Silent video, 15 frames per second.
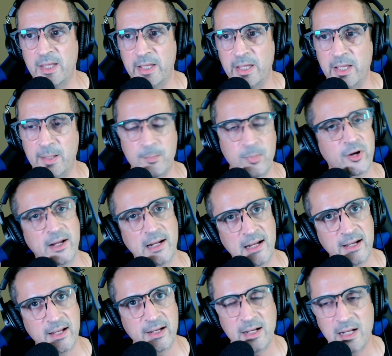Eh, por regla
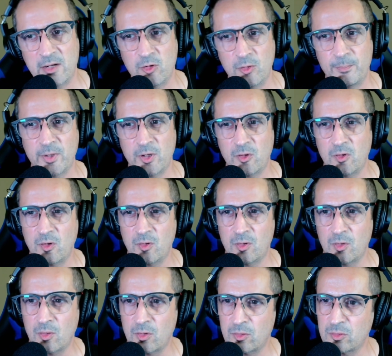general no,
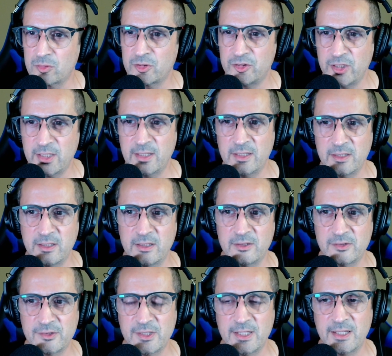pero sí que
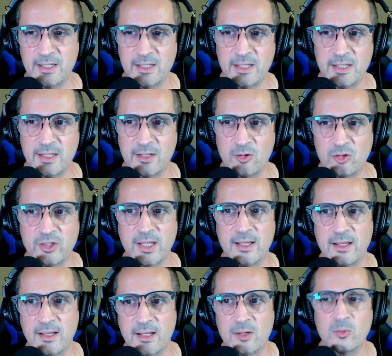se
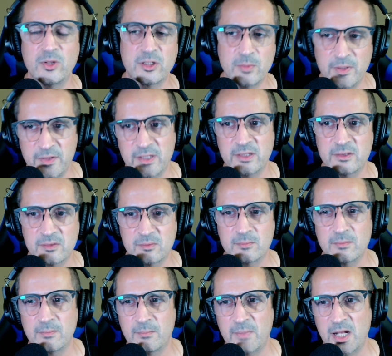nota algunas veces un
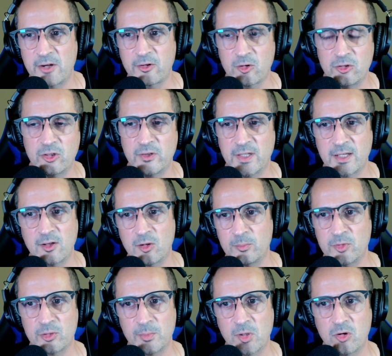mal rollo de que lo
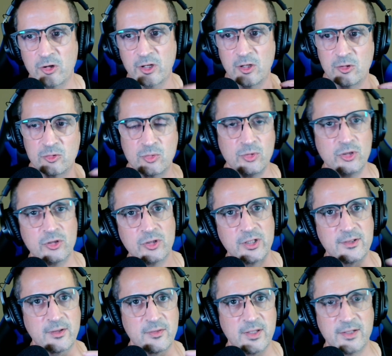mío es mejor que lo tuyo,
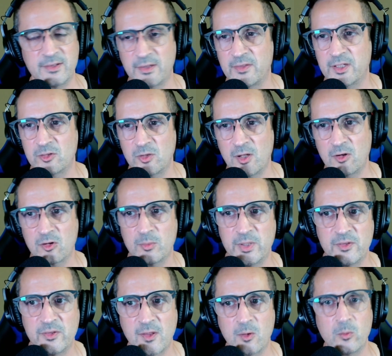etc, etc. Eso ya lo he
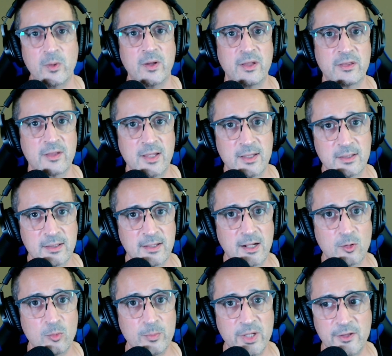comentado alguna vez en
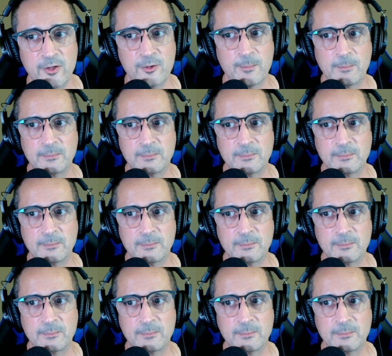algún vídeo.